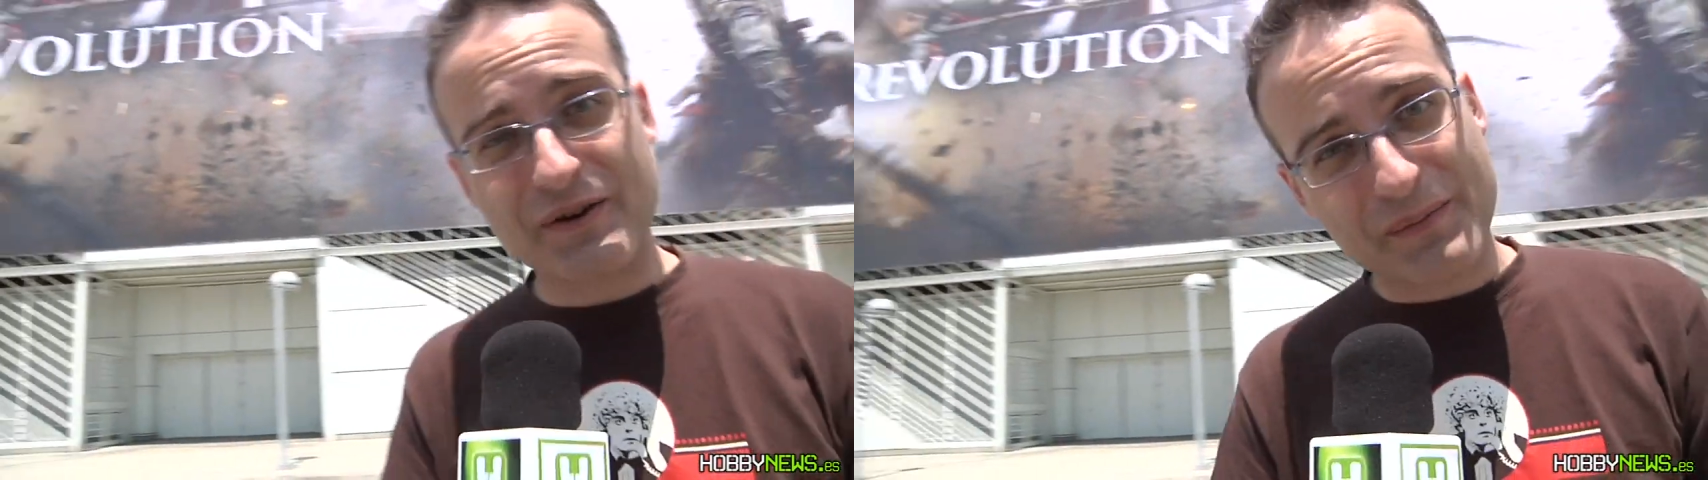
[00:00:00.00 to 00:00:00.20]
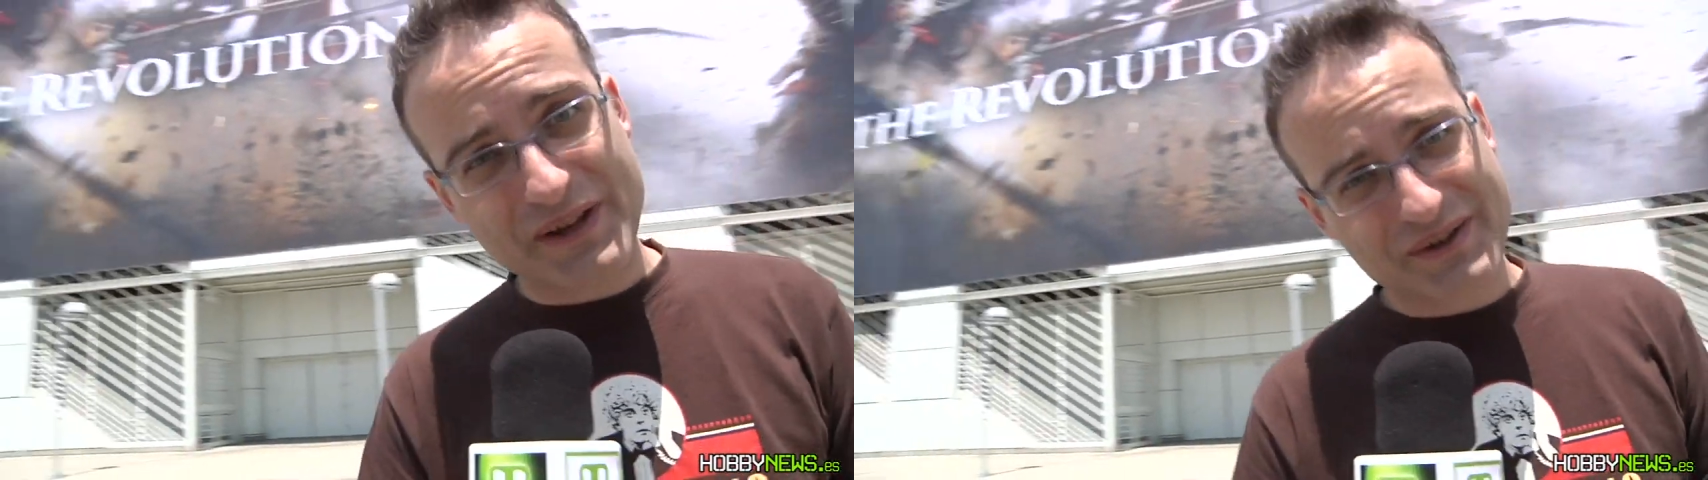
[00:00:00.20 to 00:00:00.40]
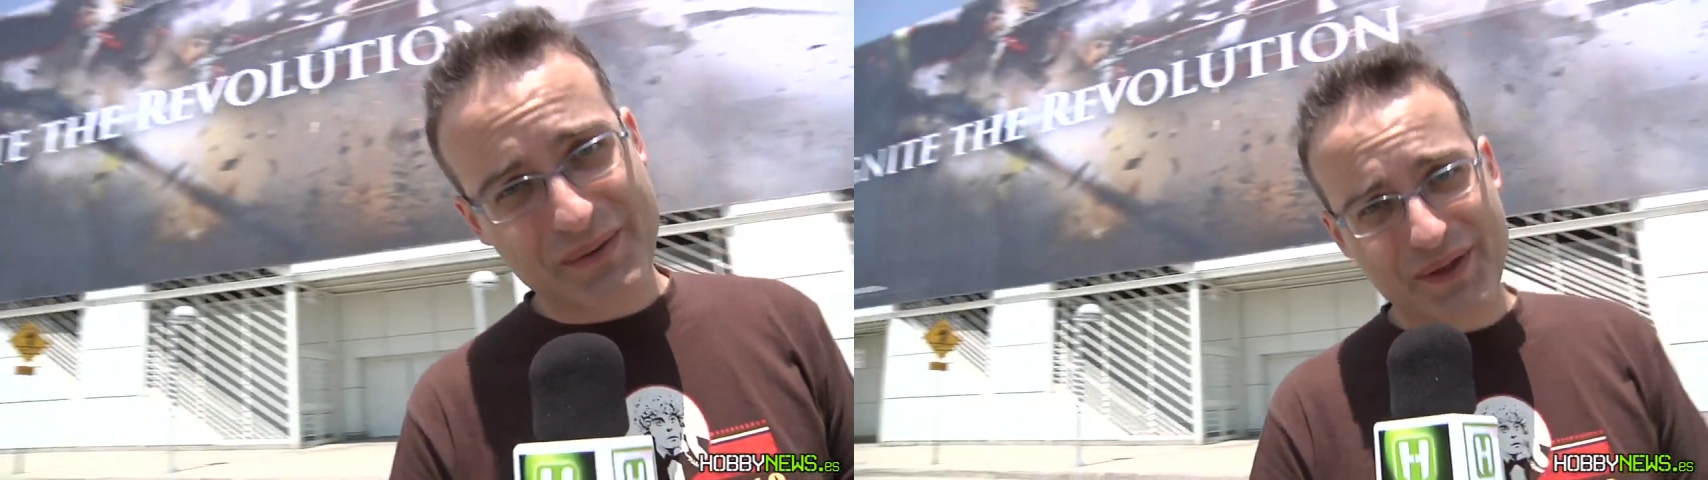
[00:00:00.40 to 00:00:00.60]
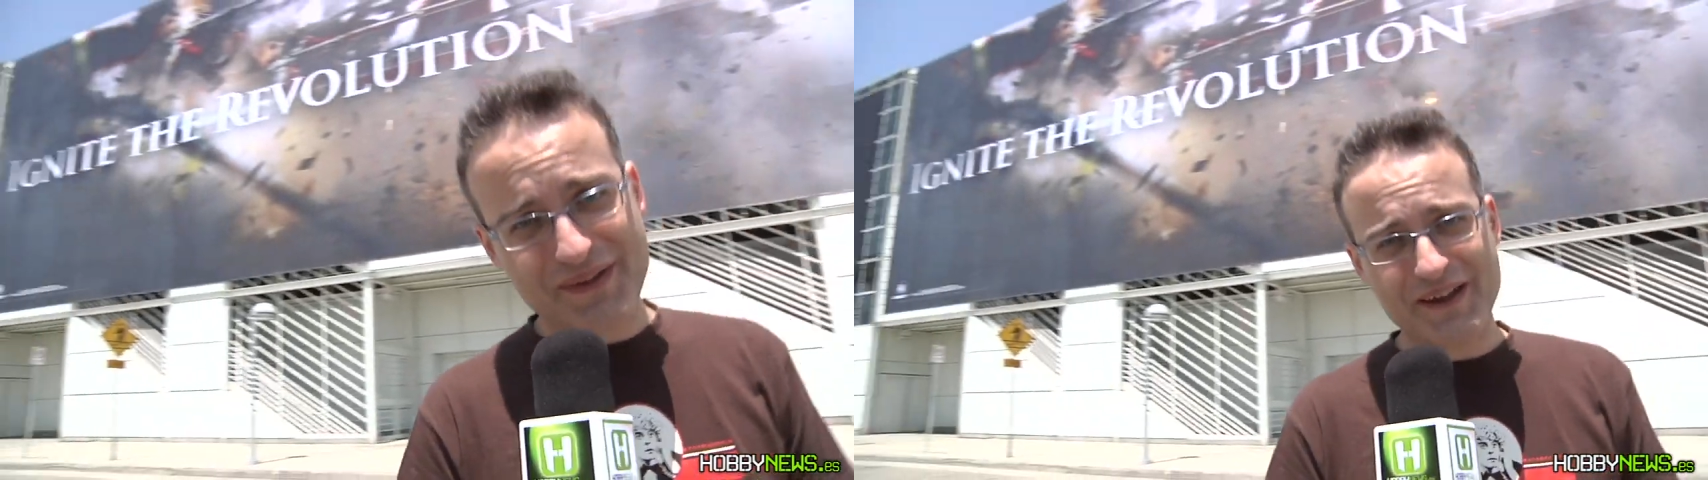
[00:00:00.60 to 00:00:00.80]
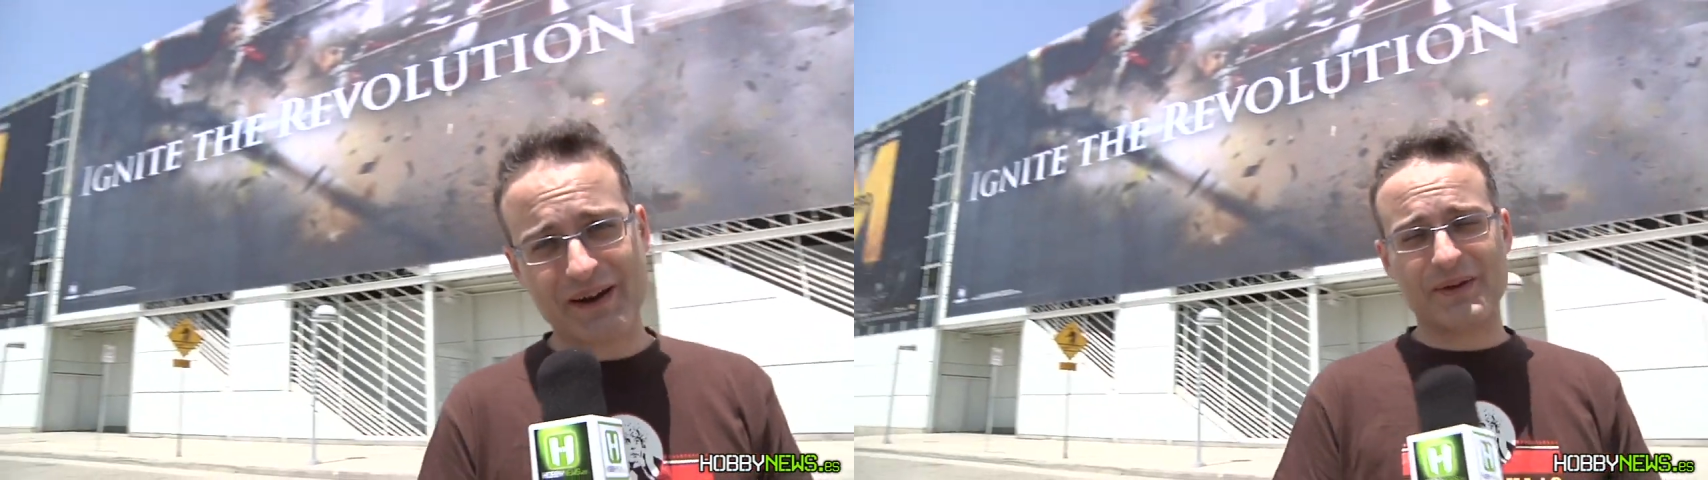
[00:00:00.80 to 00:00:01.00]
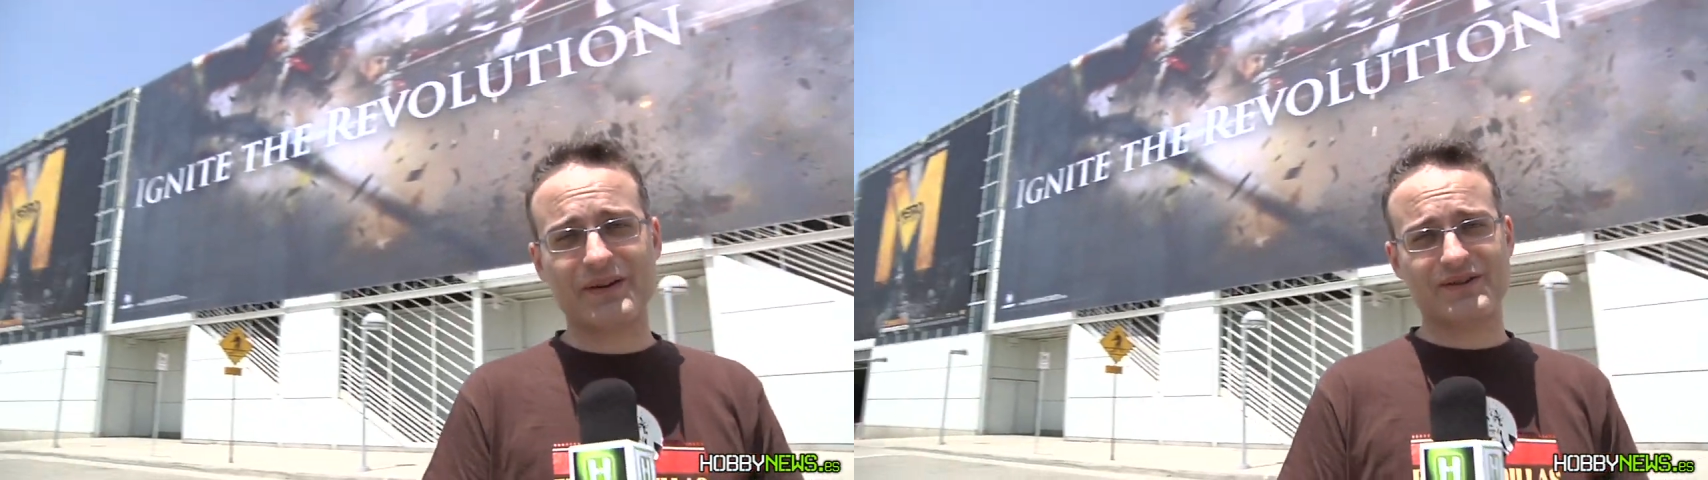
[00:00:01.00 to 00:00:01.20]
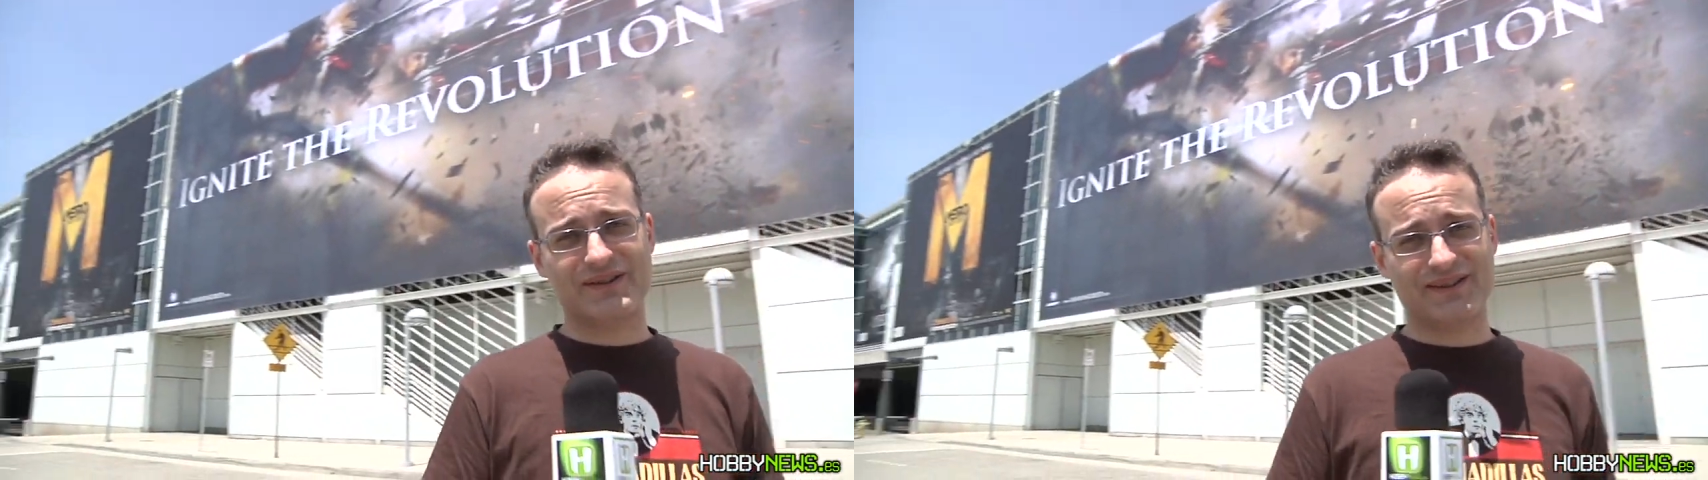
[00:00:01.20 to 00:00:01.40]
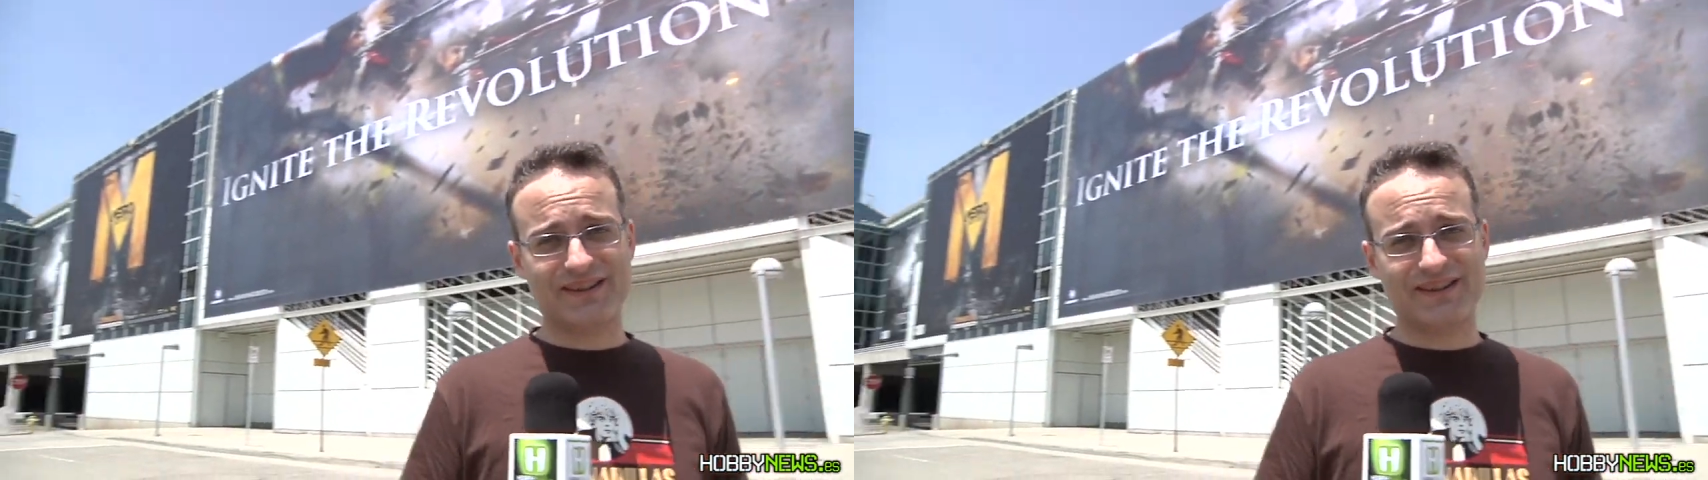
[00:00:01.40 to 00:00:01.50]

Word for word: Convention Center, amigos.